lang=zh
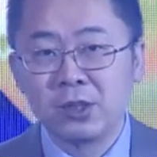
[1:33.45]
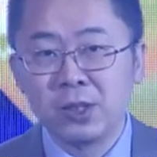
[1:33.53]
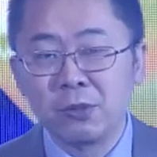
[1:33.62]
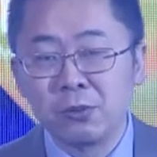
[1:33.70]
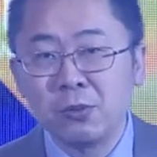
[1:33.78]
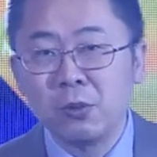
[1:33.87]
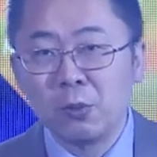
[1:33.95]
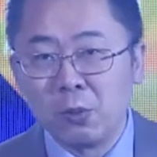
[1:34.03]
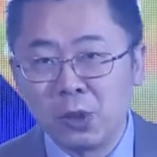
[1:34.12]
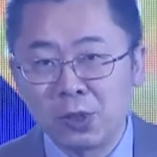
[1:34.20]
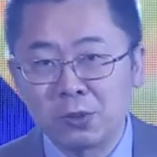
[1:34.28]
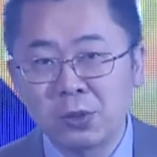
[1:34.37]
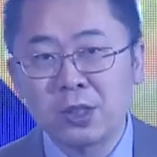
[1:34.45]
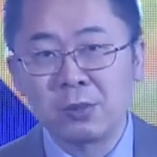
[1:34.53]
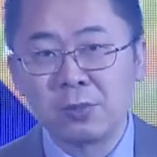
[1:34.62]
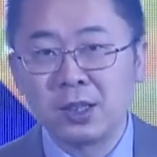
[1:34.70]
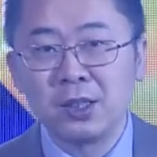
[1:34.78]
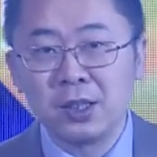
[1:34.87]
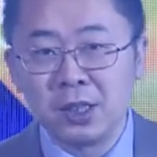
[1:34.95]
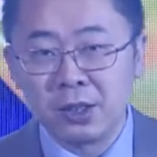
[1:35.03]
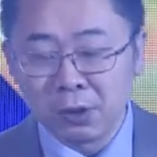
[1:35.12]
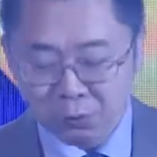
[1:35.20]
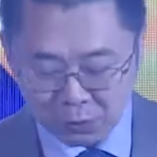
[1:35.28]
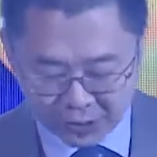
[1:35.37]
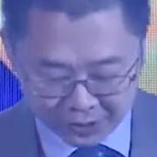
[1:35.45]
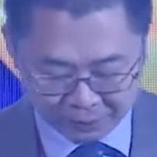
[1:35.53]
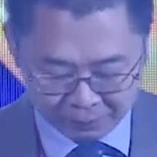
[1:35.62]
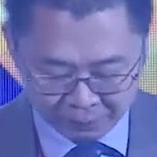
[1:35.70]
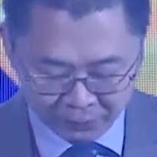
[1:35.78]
正如我说什么你都不信，